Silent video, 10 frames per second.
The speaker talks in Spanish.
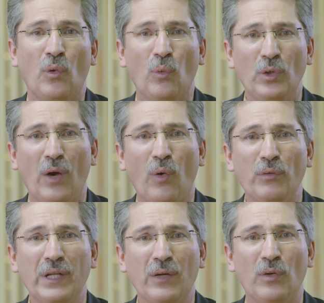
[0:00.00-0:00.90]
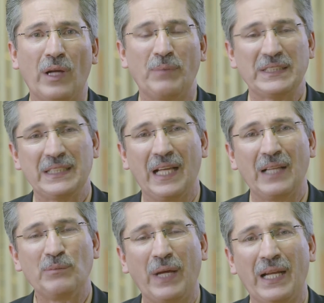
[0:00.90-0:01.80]
una obra con
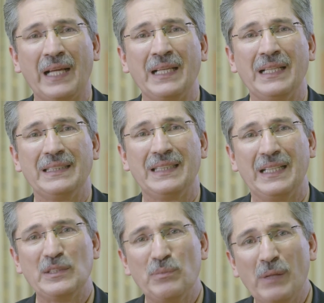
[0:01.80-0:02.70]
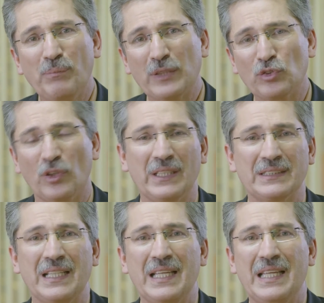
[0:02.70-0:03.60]
capacidad para 3.000
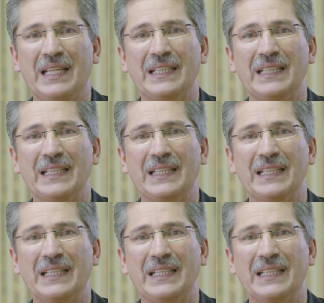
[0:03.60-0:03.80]
personas y